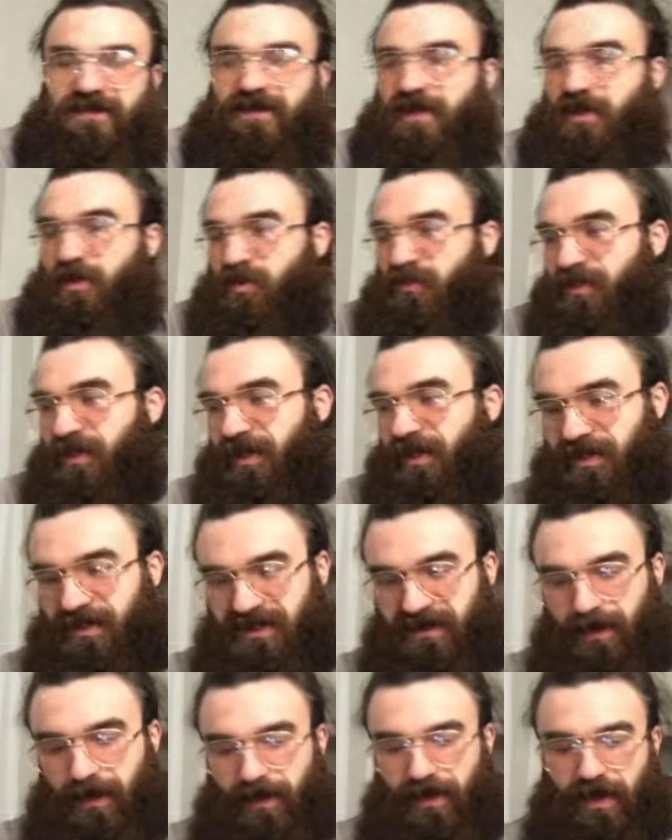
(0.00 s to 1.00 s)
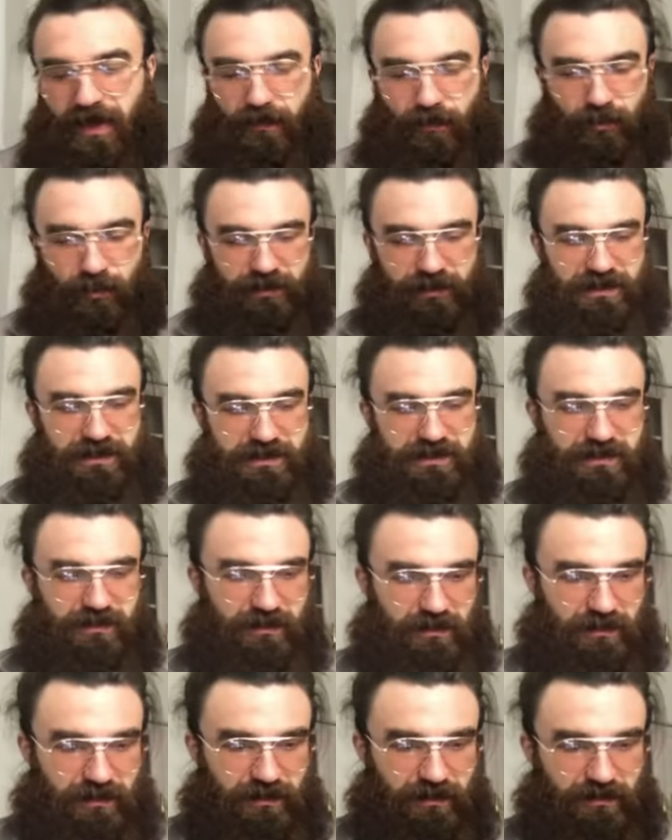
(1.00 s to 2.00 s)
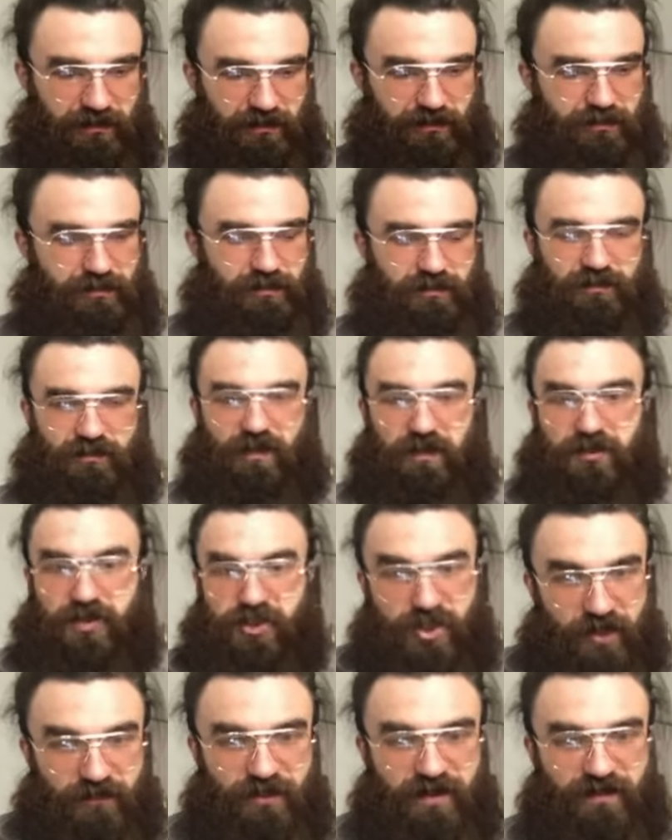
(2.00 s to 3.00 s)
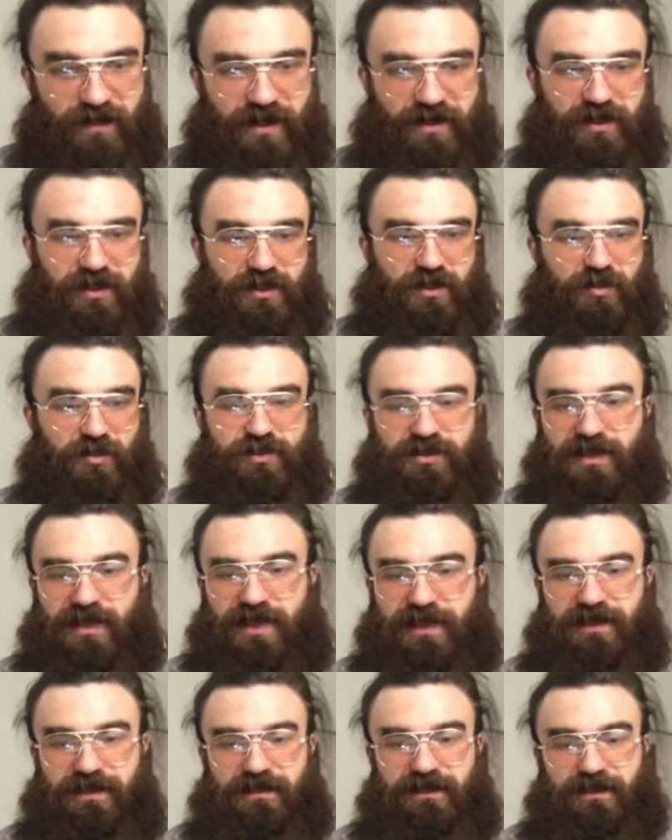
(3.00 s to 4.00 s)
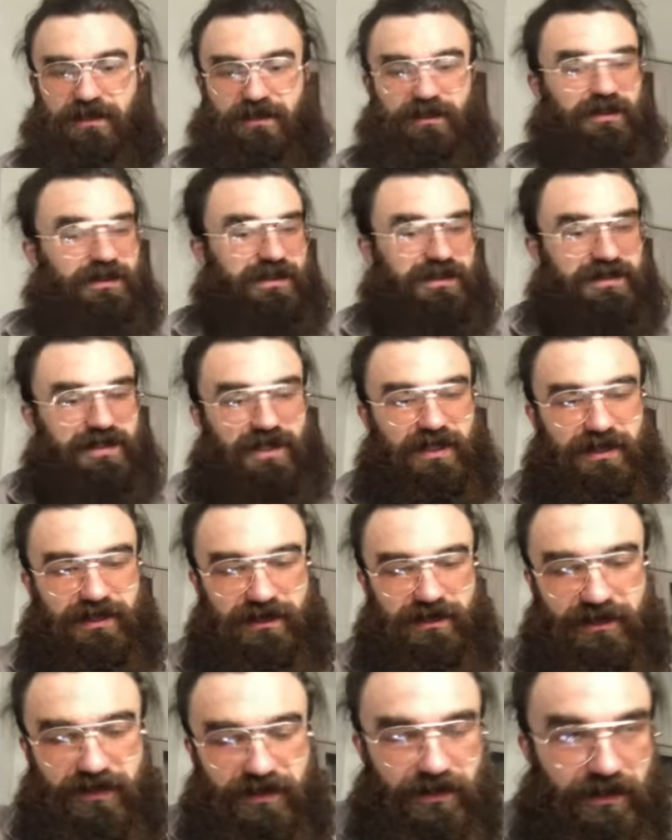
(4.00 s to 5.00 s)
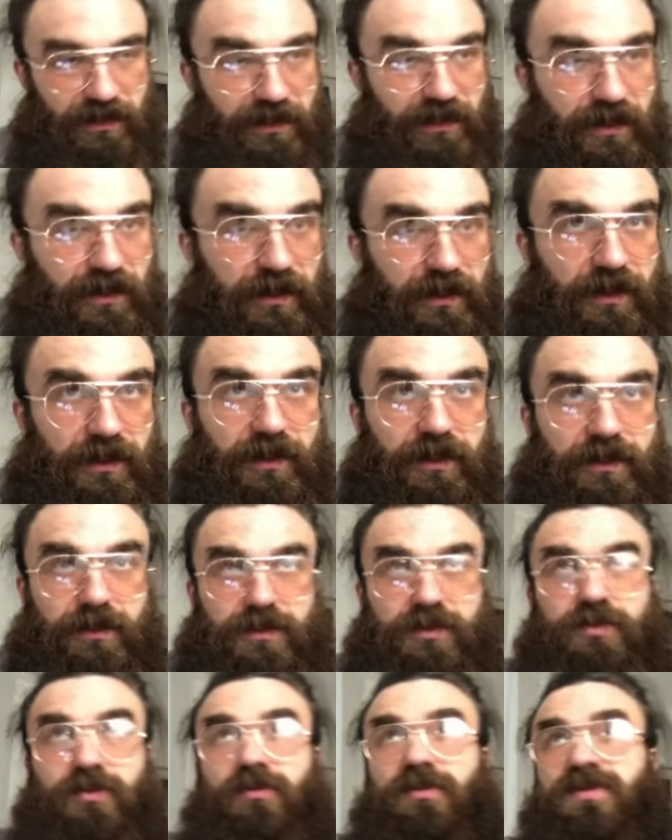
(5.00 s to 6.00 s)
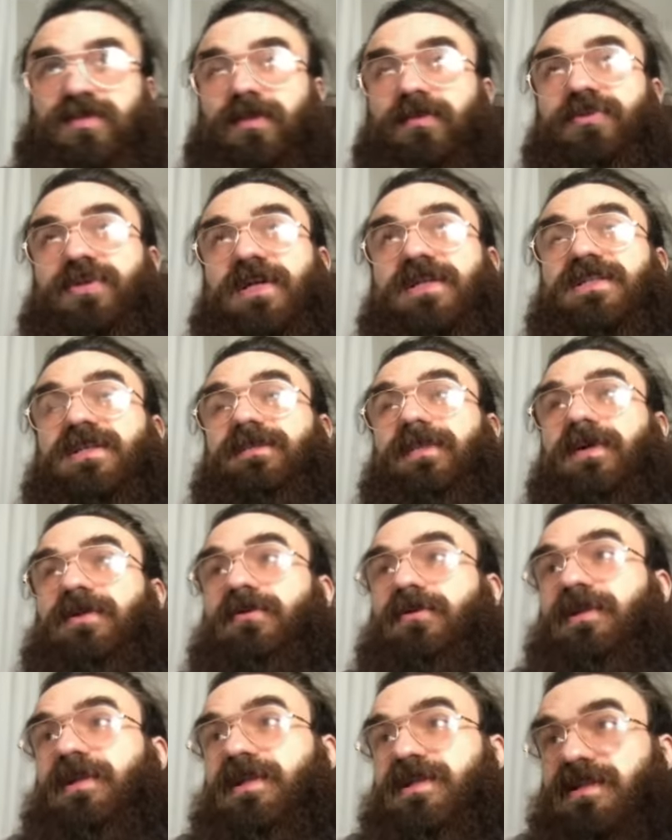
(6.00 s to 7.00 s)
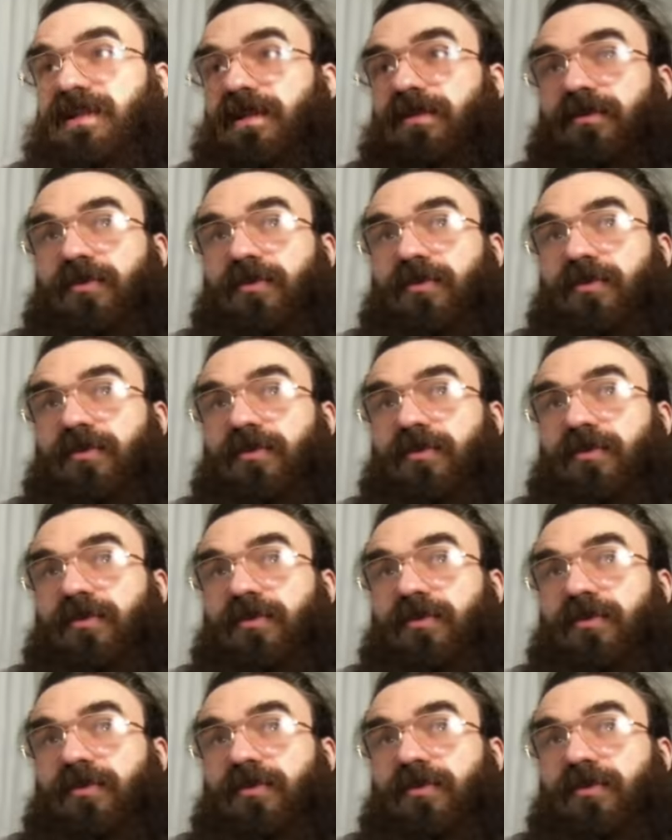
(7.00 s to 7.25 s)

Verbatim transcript: своей уверенности, по проработанности. Вообще внимания не уделяет ей. Это странно. Что у нас получается, пойдет Лиза